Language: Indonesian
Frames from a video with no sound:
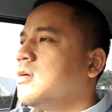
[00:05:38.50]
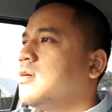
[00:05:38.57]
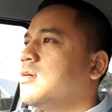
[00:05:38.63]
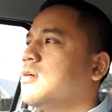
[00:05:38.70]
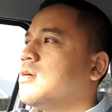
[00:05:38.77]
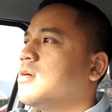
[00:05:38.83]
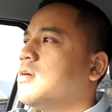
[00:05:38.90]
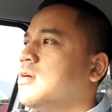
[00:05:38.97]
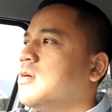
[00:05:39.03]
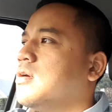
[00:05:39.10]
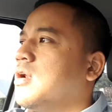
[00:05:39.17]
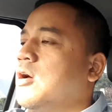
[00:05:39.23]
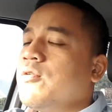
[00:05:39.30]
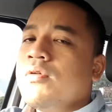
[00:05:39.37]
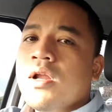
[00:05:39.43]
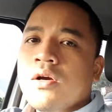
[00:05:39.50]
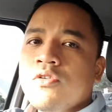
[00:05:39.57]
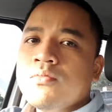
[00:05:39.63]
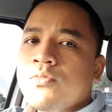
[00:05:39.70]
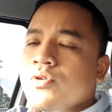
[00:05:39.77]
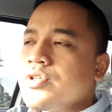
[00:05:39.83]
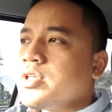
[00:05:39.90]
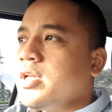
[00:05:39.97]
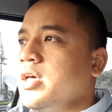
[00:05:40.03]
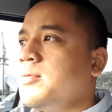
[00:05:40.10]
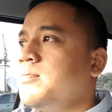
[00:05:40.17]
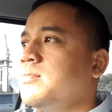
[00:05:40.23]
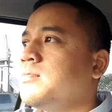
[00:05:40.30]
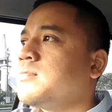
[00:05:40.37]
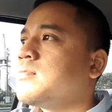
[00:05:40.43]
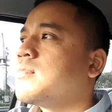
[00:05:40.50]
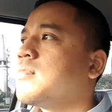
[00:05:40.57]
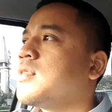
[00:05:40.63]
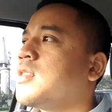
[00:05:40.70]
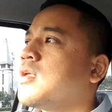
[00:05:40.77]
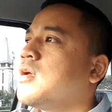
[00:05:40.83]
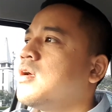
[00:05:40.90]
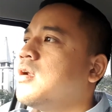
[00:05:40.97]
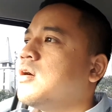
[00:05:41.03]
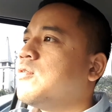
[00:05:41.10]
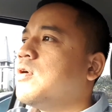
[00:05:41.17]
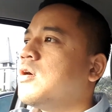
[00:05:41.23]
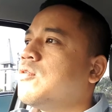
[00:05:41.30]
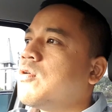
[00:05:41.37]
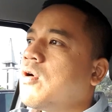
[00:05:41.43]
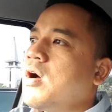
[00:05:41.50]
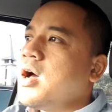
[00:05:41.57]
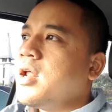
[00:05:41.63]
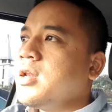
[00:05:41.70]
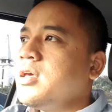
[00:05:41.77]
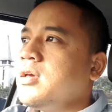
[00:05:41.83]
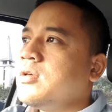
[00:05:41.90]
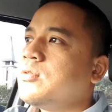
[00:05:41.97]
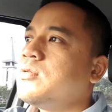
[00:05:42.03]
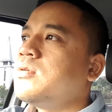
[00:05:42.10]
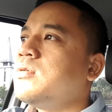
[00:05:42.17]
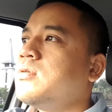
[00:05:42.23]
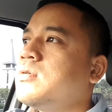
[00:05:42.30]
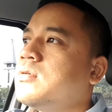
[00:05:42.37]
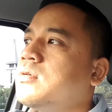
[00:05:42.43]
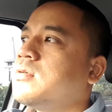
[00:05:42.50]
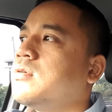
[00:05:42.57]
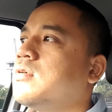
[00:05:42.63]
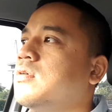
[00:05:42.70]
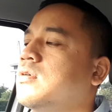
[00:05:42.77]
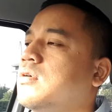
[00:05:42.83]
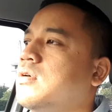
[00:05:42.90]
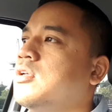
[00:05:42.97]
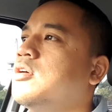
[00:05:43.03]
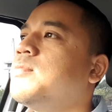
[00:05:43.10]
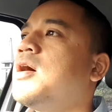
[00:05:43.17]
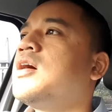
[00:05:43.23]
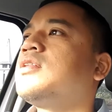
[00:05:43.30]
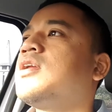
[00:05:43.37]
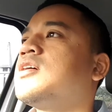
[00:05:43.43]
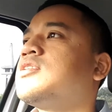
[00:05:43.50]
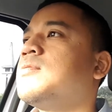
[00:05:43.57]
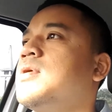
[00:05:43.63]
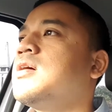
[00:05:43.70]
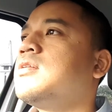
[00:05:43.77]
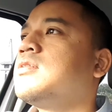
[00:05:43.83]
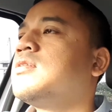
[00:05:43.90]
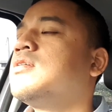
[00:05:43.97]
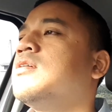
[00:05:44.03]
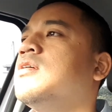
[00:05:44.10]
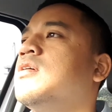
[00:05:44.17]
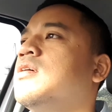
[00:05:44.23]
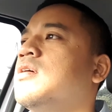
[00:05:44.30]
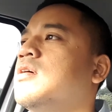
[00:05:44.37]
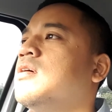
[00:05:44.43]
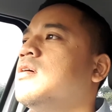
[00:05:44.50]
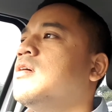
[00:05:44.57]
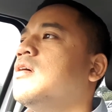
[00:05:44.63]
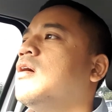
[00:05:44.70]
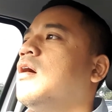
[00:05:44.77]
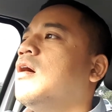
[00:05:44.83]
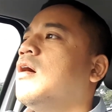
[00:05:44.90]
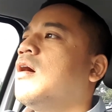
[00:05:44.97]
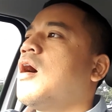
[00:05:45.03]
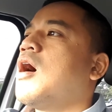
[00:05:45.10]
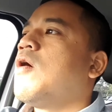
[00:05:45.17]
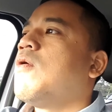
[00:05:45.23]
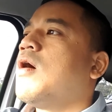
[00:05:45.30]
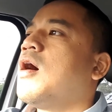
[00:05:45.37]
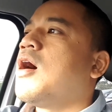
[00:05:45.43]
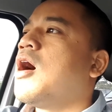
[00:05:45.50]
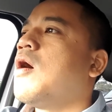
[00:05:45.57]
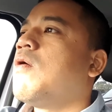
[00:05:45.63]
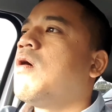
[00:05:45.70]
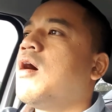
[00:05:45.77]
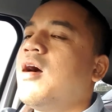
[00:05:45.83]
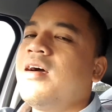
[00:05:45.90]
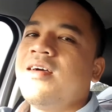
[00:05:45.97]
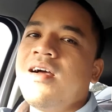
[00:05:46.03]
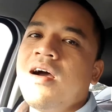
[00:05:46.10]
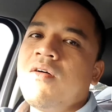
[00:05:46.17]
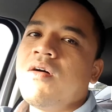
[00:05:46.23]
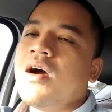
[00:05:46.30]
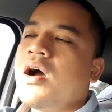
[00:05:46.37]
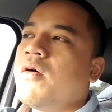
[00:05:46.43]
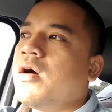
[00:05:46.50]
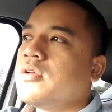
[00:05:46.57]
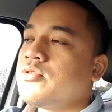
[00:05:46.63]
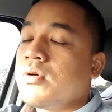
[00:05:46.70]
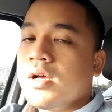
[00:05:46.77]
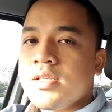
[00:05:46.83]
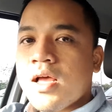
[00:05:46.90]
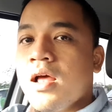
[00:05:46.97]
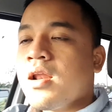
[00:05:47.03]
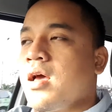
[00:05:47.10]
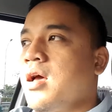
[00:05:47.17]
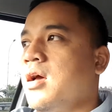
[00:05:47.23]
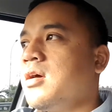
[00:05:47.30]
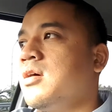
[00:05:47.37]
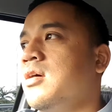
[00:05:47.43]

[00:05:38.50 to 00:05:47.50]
lagu-lagu uh, lagu -lagu Muslim, lagu-lagu rohani itu ini banget terasa banget Eh, hawa-hawa uh, hawa-hawa suasana